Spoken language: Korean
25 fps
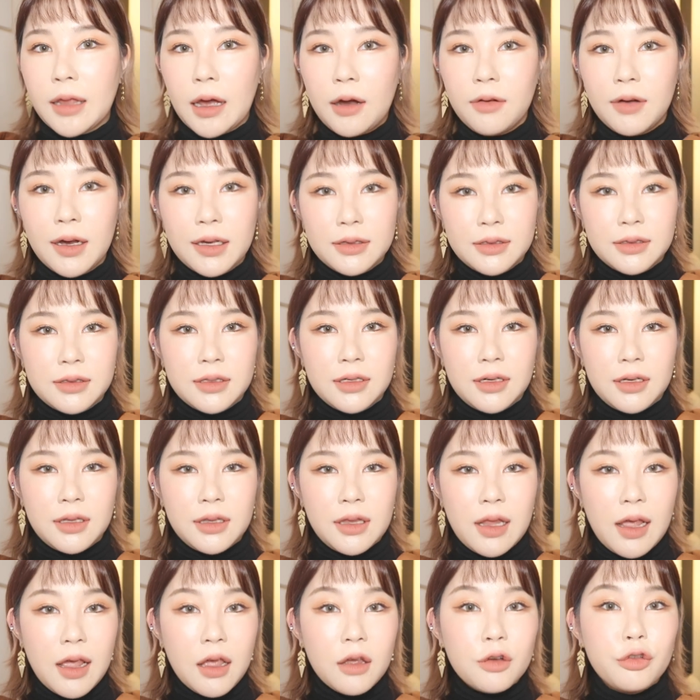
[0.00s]
나왔을
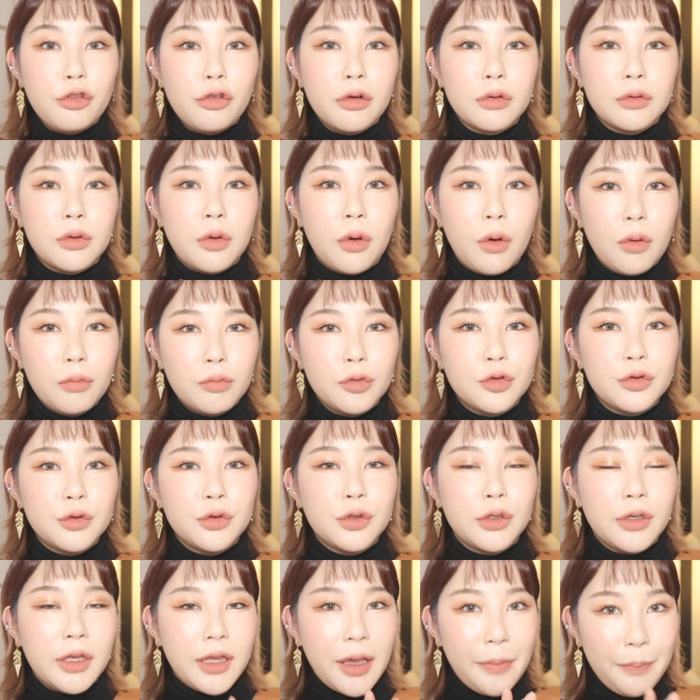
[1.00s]
때
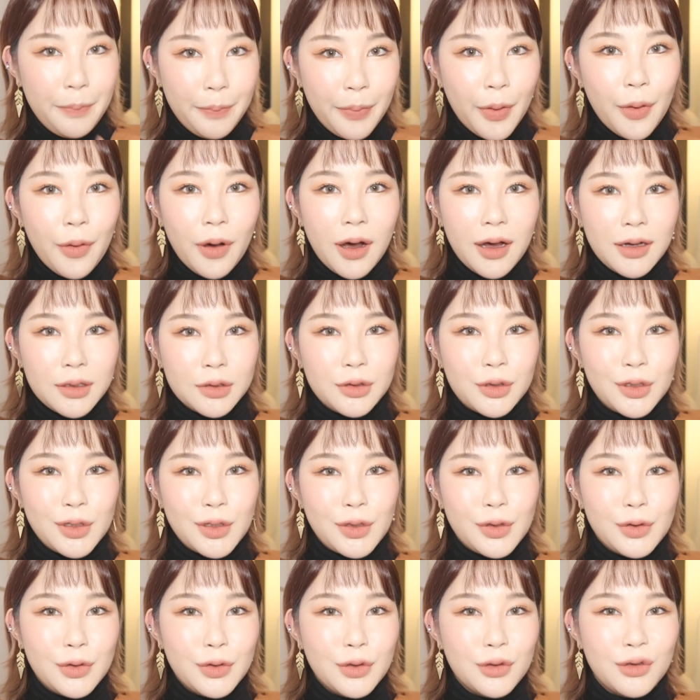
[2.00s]
너무
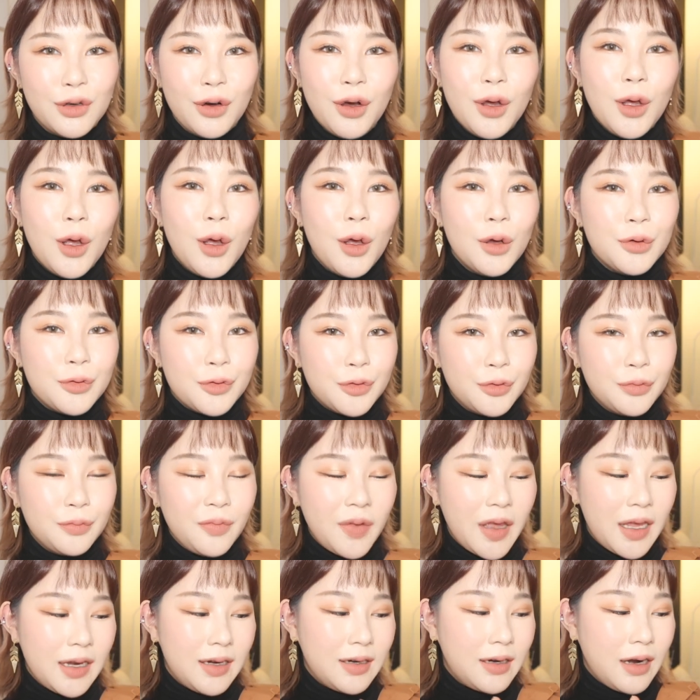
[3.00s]
예뻐가지고
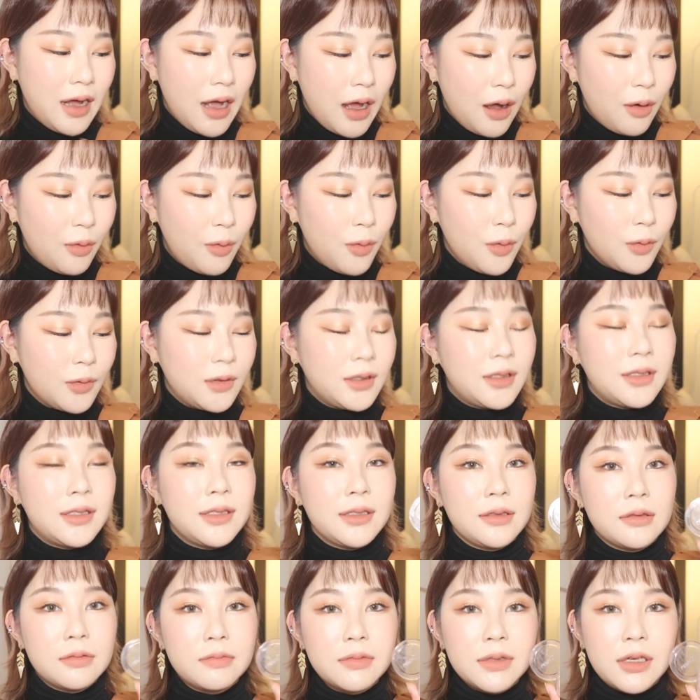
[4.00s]
구매를 하고
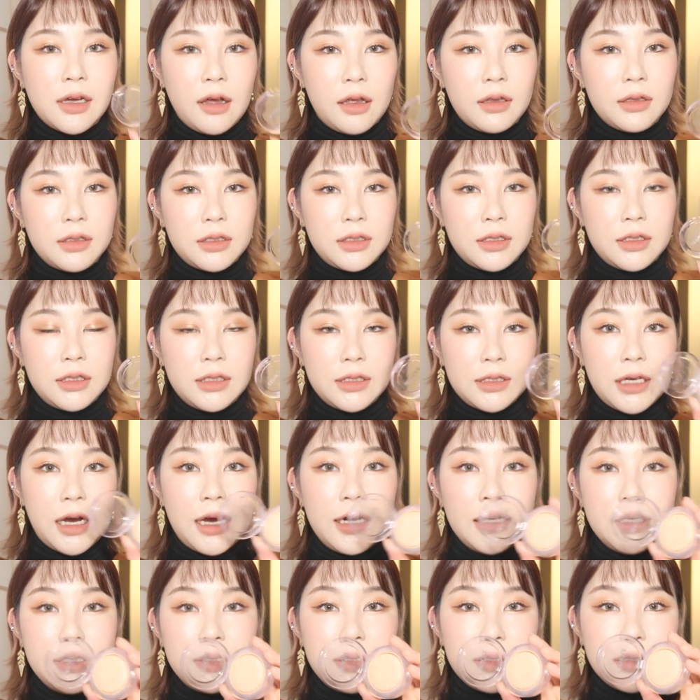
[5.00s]
지금까지
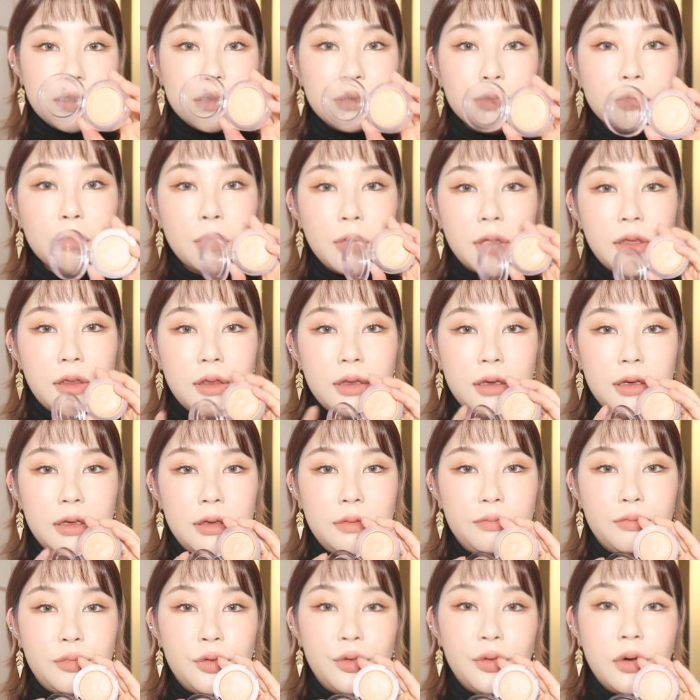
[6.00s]
잘 쓰고
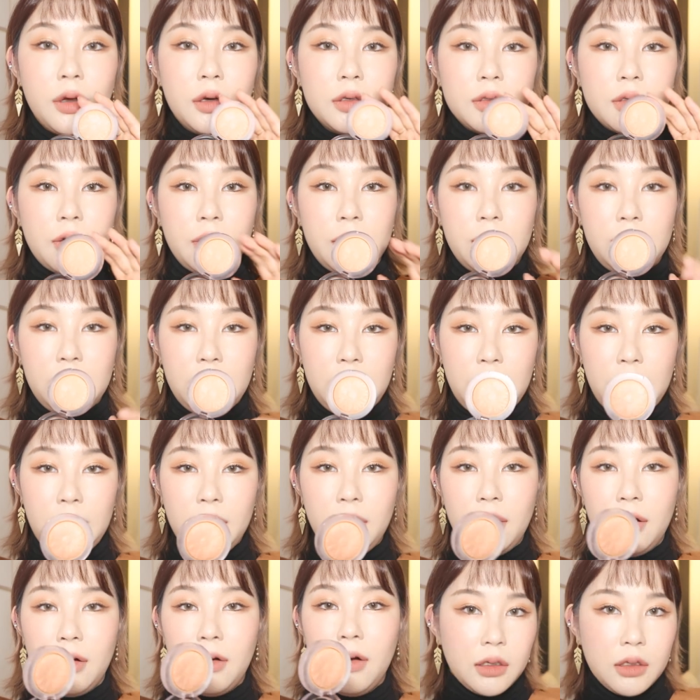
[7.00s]
있는
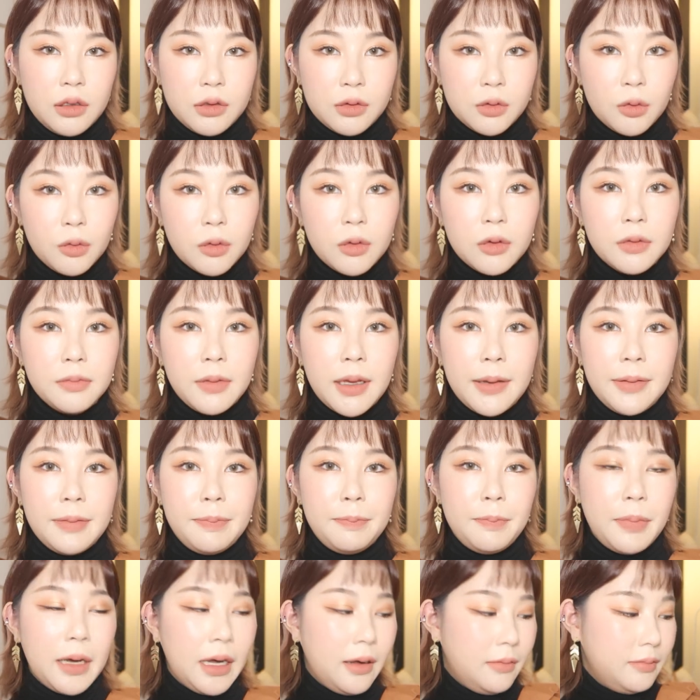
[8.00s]
블러셔인데요. 이
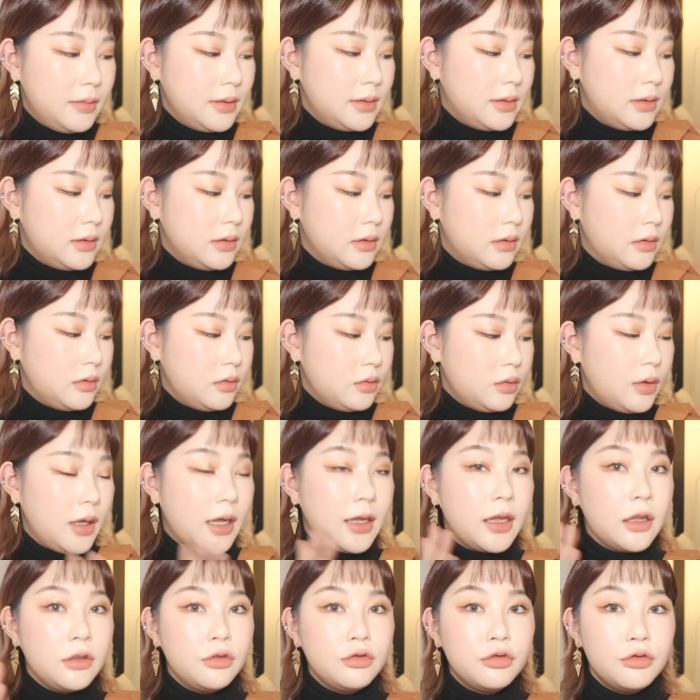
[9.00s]
소르베팝은
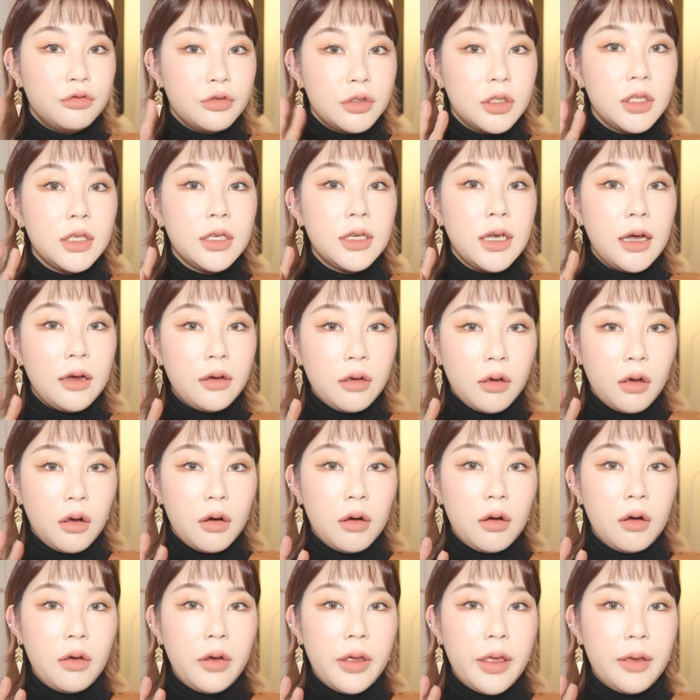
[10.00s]
되게 누디한
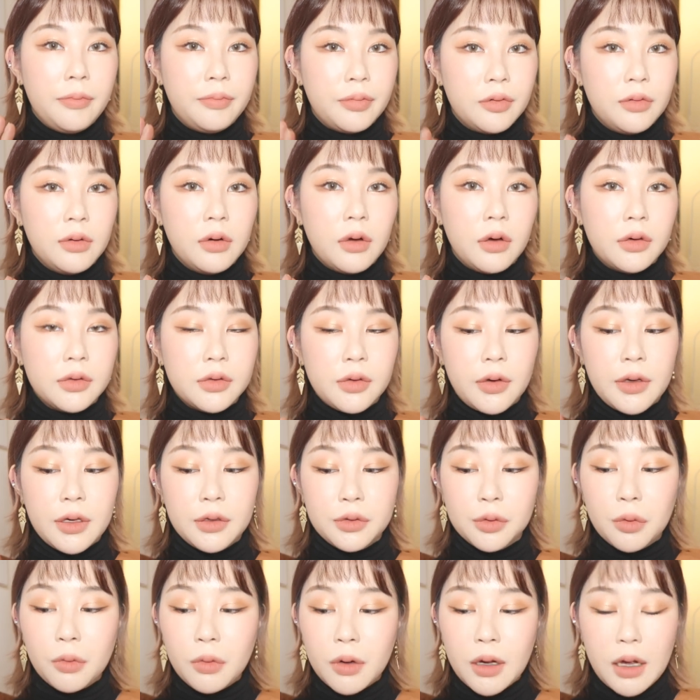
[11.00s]
컬러의 블러셔에
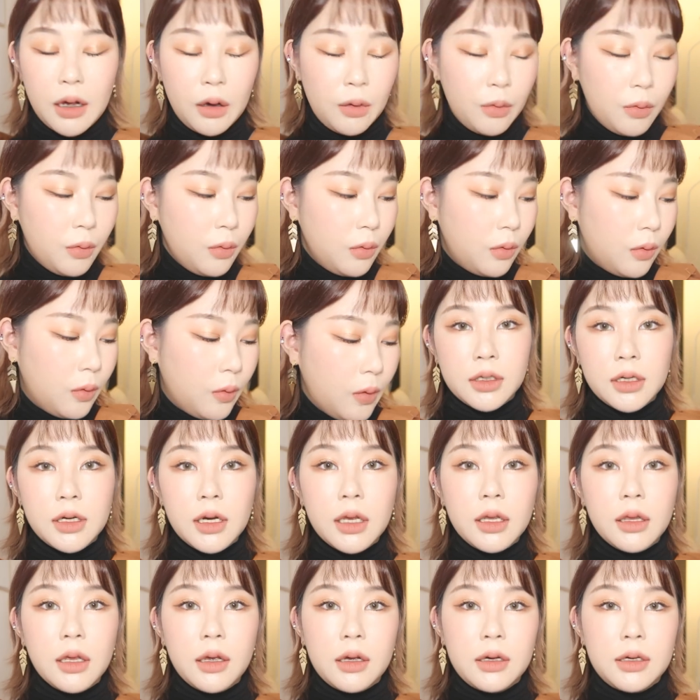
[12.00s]
속하고
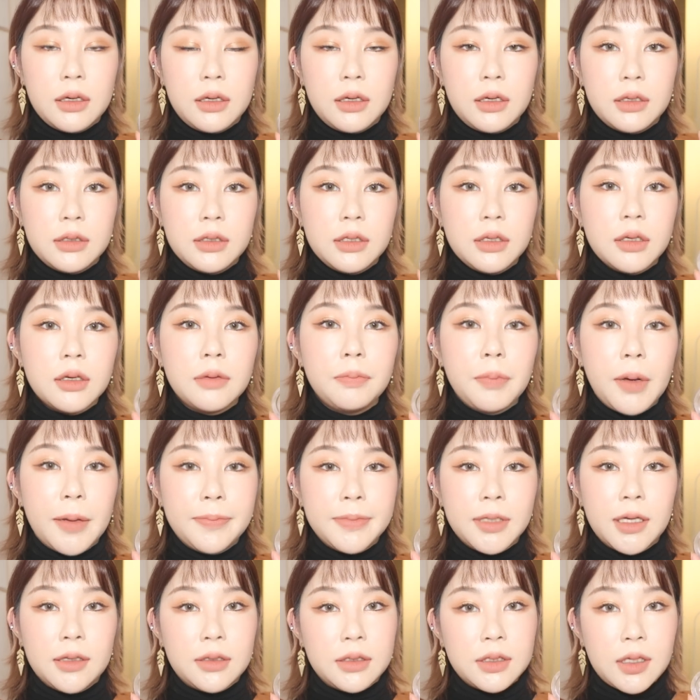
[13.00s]
클리니크
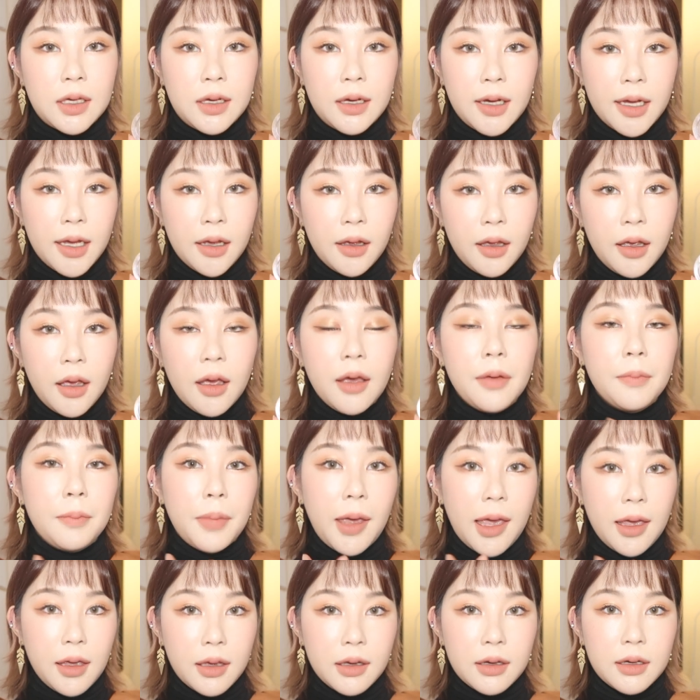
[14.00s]
치크팝 자체가
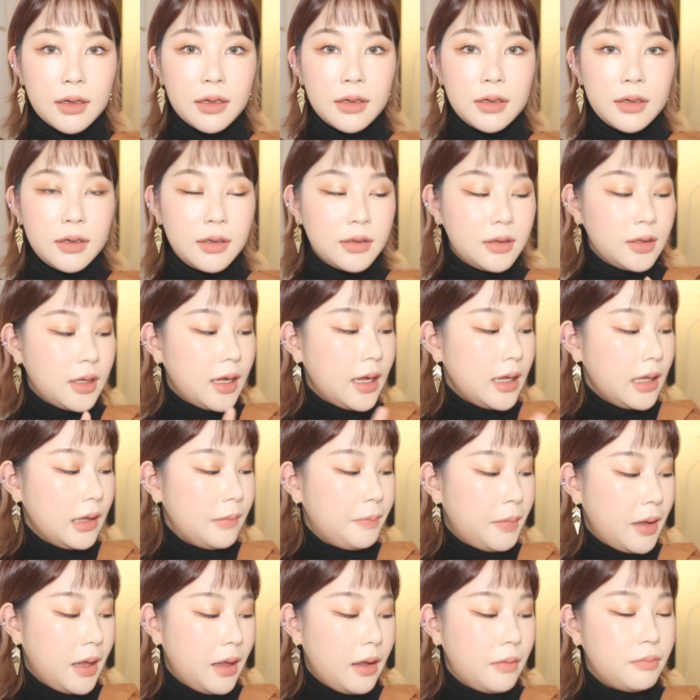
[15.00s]
베이크
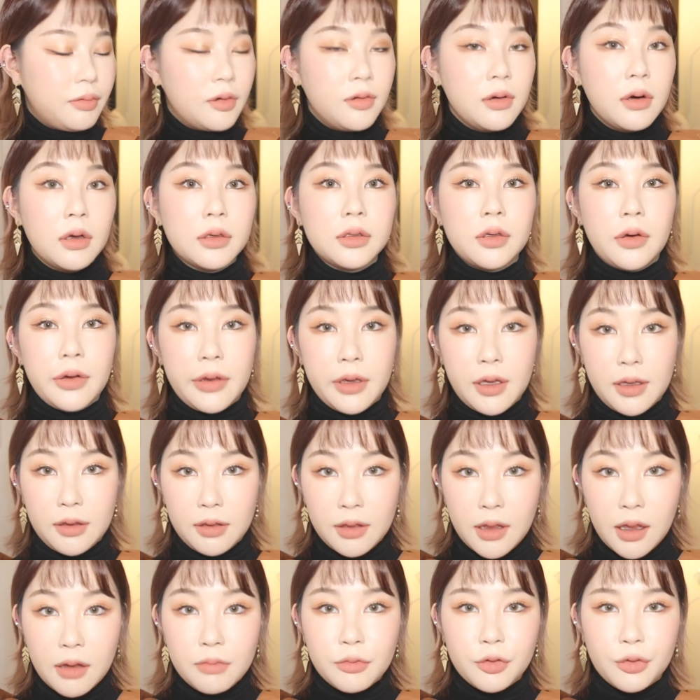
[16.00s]
타입의 블러셔이기
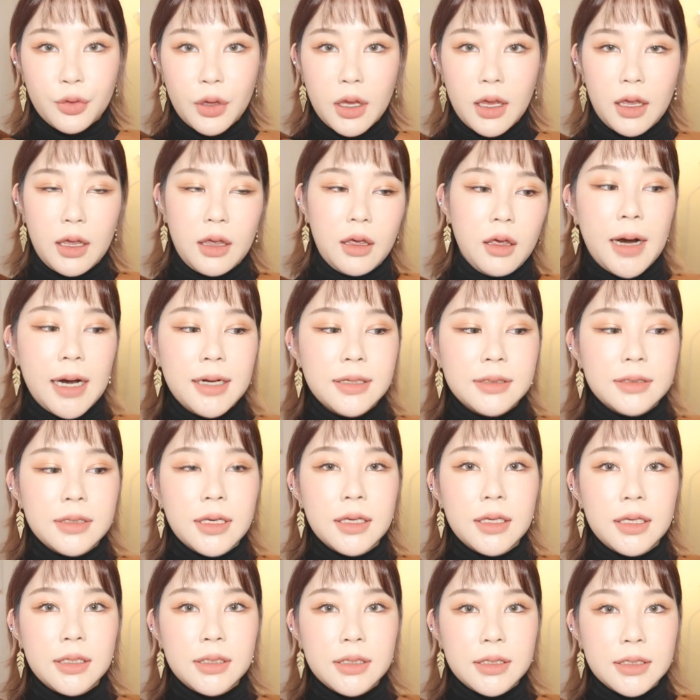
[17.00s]
때문에
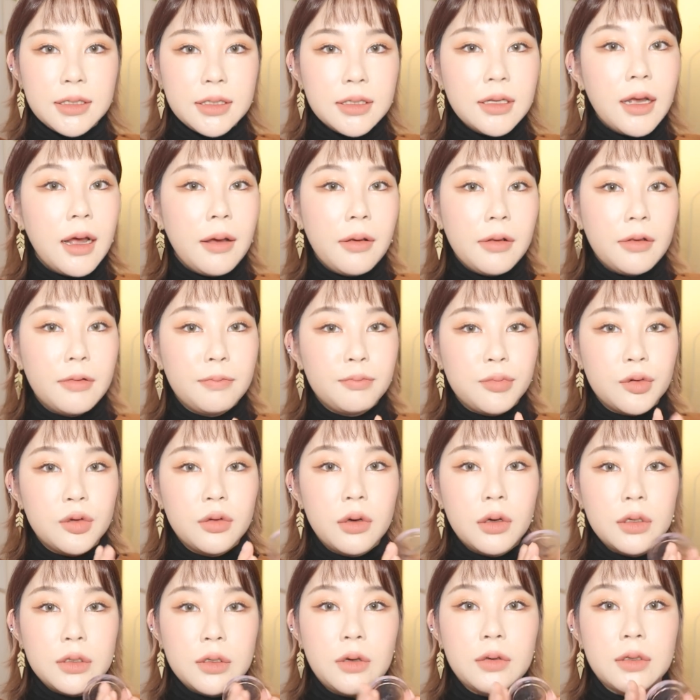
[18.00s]
발색이 진한
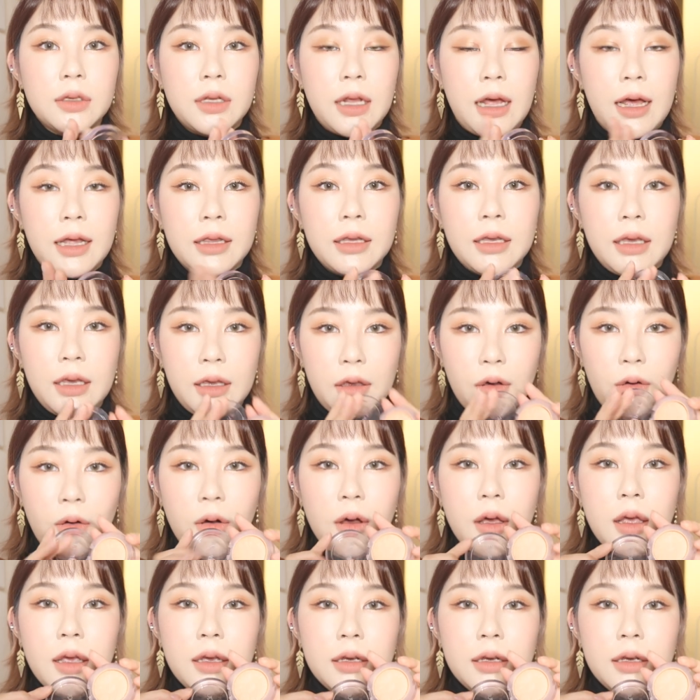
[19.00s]
블러셔는 아니에요.